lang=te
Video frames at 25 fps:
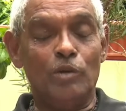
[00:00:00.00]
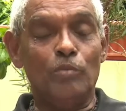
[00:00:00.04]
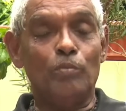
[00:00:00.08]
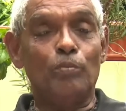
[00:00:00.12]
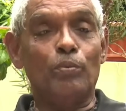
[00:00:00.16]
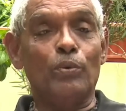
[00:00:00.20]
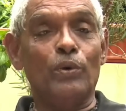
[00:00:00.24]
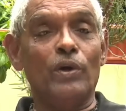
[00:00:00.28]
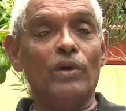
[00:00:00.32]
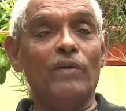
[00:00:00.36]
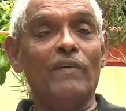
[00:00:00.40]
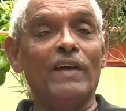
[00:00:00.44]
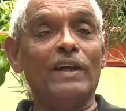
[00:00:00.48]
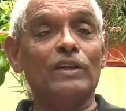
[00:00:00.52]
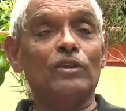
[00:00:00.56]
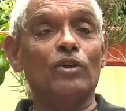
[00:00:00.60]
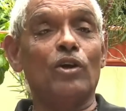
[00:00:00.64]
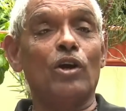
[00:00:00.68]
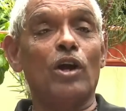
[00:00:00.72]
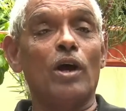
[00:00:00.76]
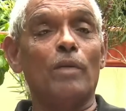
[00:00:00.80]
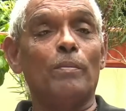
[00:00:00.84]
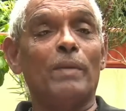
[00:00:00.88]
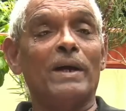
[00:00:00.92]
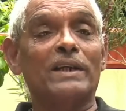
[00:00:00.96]

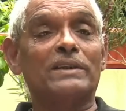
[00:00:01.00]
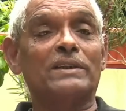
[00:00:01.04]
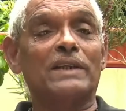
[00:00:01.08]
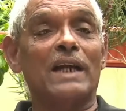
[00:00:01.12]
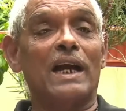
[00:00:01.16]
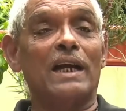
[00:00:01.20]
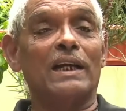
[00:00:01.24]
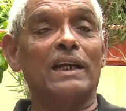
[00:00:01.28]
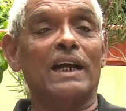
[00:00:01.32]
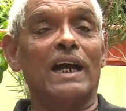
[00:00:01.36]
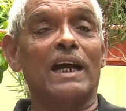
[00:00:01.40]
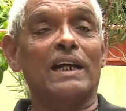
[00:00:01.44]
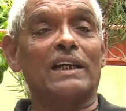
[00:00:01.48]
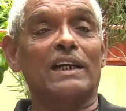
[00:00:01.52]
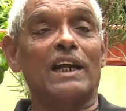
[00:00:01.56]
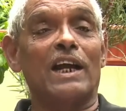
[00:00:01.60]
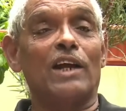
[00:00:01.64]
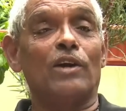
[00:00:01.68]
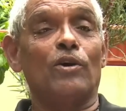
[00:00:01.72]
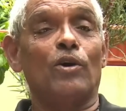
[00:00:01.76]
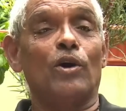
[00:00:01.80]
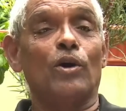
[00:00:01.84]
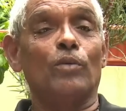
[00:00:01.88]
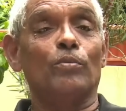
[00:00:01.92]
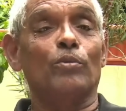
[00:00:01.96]
పులివెందుల్లో స్టాండ్
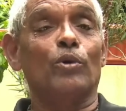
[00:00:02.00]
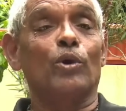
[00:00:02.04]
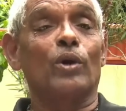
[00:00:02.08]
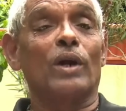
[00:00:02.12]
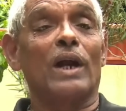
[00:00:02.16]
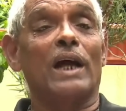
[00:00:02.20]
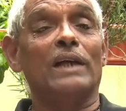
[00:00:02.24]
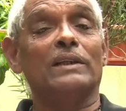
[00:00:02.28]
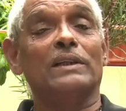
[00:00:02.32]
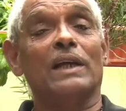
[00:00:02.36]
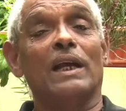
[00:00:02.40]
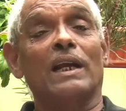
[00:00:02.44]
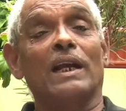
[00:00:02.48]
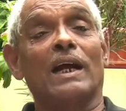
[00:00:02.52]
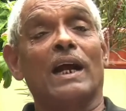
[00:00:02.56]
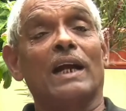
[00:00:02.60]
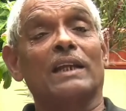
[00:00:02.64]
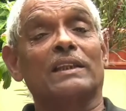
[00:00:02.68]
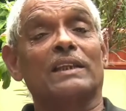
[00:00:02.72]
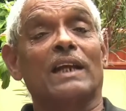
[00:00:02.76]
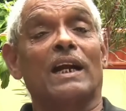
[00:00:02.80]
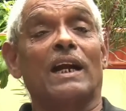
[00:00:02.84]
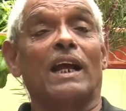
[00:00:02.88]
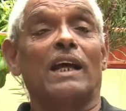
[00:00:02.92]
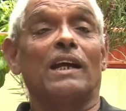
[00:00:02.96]
కట్టలేనోడు మూడు రాజధానులు
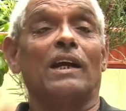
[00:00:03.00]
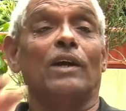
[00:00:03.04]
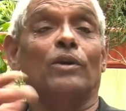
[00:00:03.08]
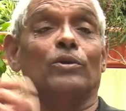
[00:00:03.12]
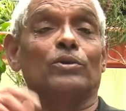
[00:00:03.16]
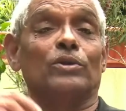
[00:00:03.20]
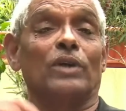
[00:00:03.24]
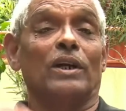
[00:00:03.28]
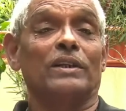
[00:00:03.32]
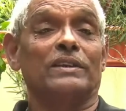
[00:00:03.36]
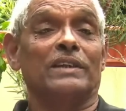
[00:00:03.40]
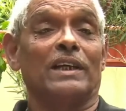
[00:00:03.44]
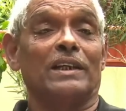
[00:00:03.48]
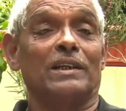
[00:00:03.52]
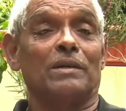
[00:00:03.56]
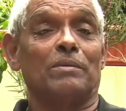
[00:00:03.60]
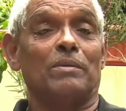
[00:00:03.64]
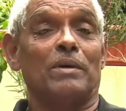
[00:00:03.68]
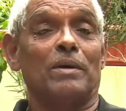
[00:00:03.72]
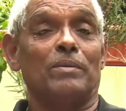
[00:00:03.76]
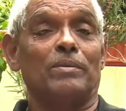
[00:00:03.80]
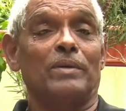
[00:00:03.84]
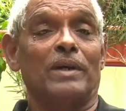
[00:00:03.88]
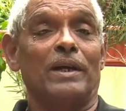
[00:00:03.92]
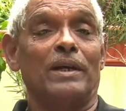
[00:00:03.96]
కడతాడని అడుగుతాడు
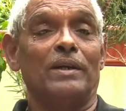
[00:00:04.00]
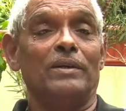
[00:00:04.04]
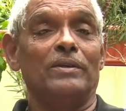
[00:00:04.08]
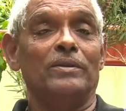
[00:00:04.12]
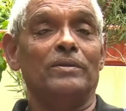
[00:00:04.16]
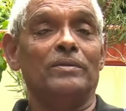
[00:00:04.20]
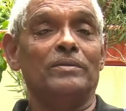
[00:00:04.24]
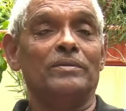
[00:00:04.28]
చంద్రబాబు నాయుడు